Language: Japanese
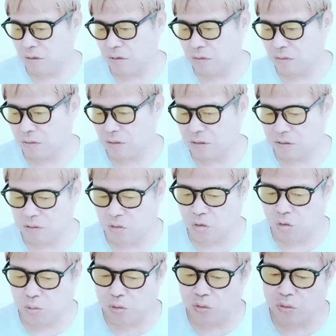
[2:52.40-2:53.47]
れで、それに対して
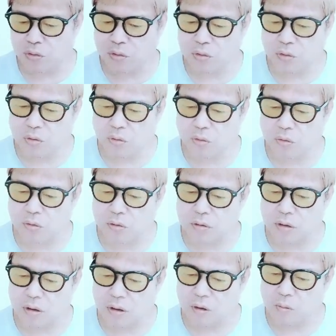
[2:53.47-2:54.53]
ごぼうの塔っ
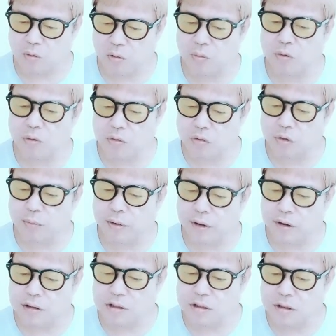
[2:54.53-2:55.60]
てね、ごぼうの塔も
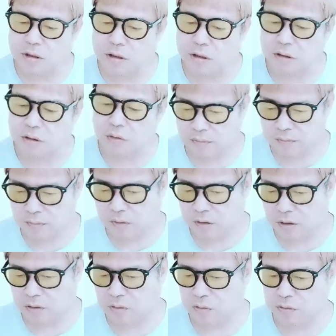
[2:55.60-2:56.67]
怪しいじゃないですか。
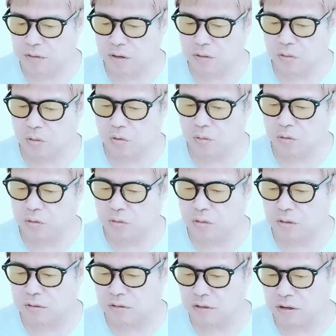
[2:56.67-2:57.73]
謎の政党ごぼうの
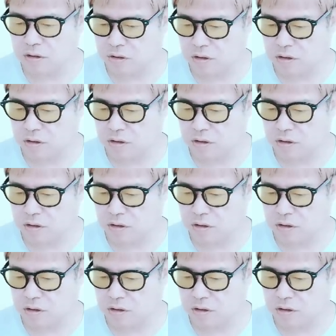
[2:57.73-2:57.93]
塔がつい